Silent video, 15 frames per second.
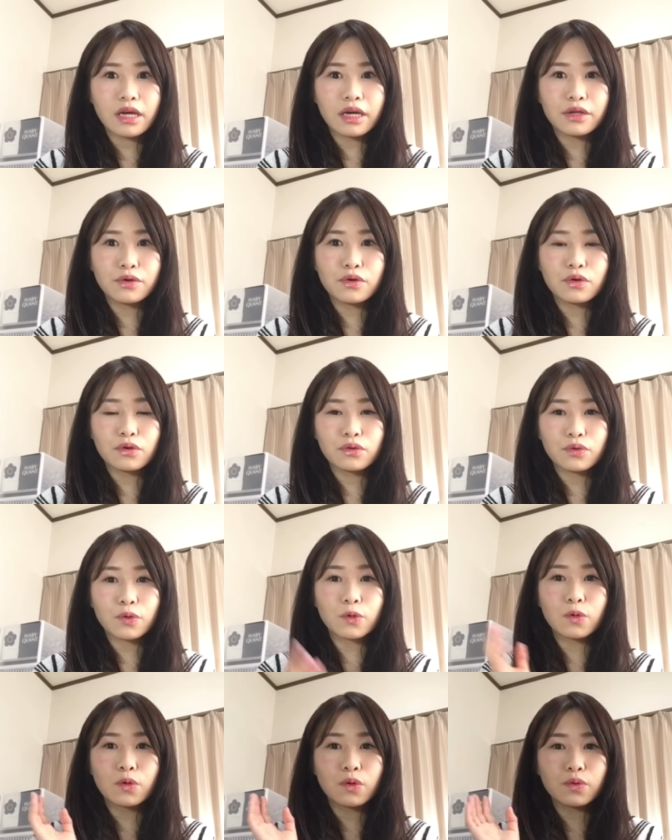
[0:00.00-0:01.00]
んかいろいろ
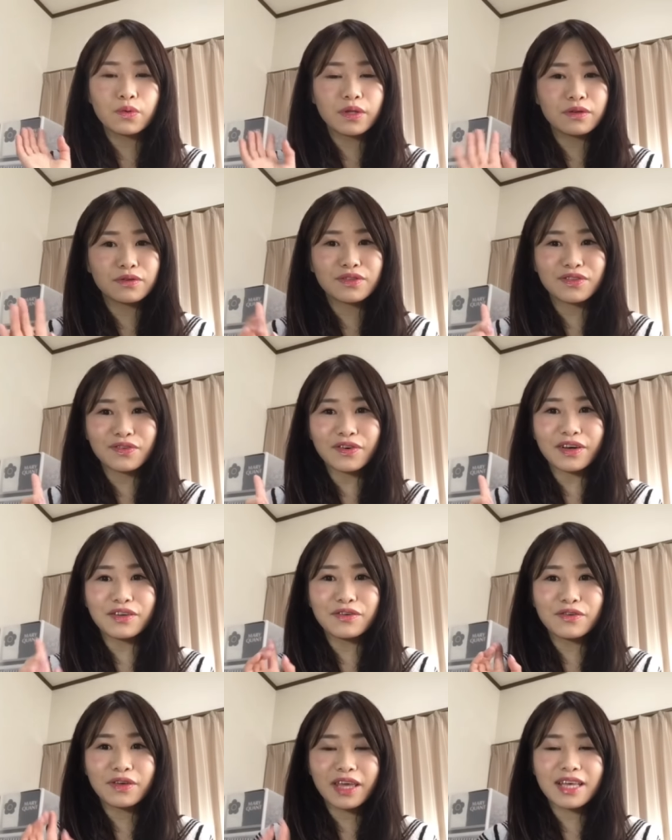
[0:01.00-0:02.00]
ノロウイルスとかい
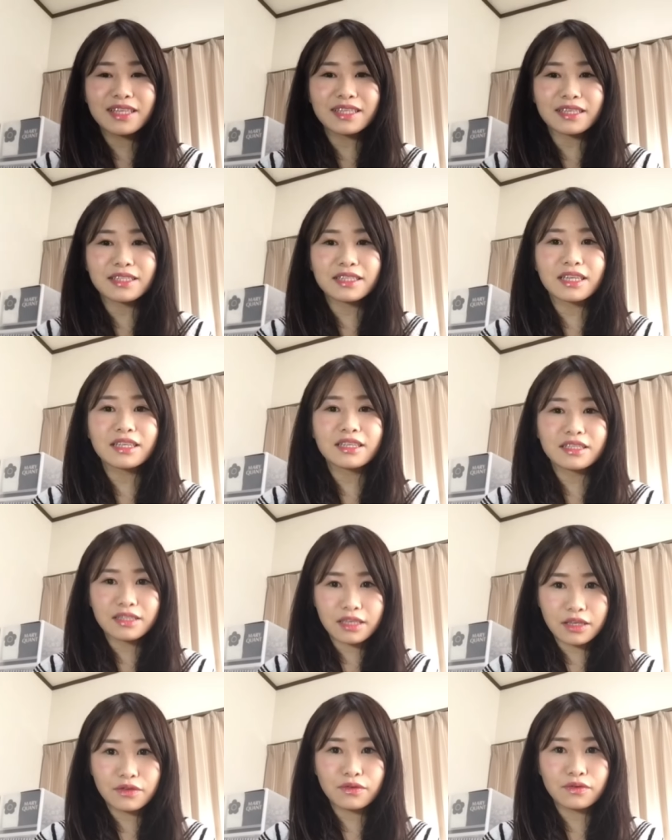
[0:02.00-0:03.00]
ろいろ検査したんで
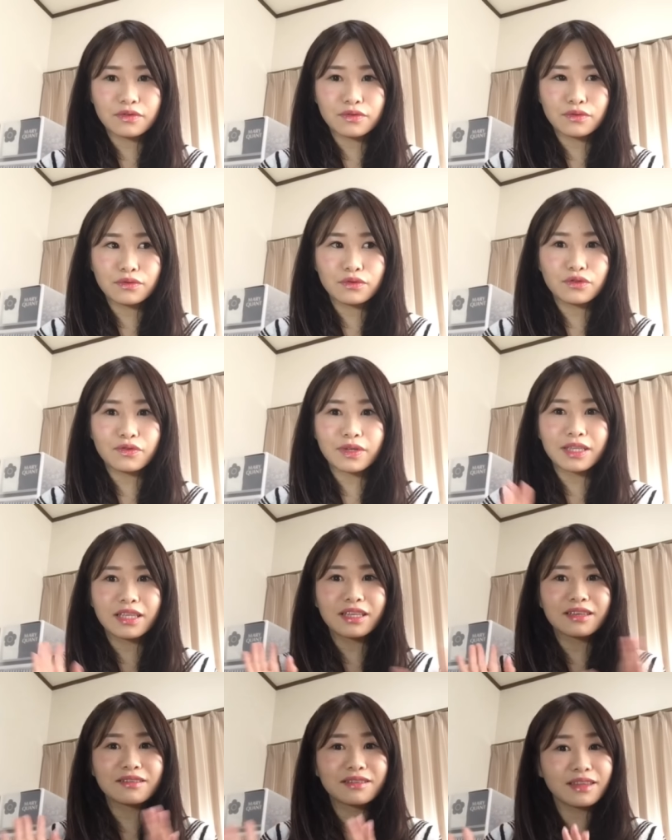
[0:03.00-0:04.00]
すけどそういうのは出
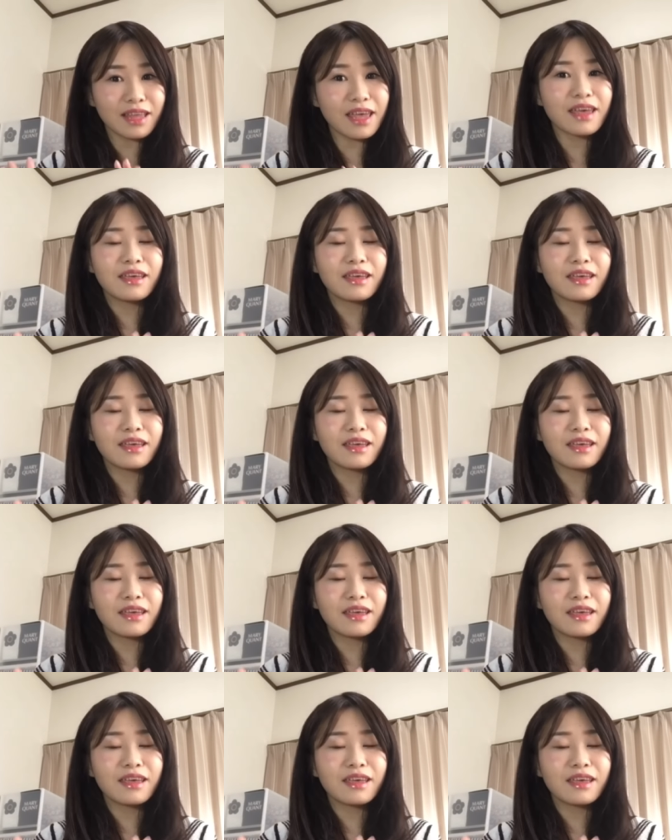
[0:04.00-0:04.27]
なくて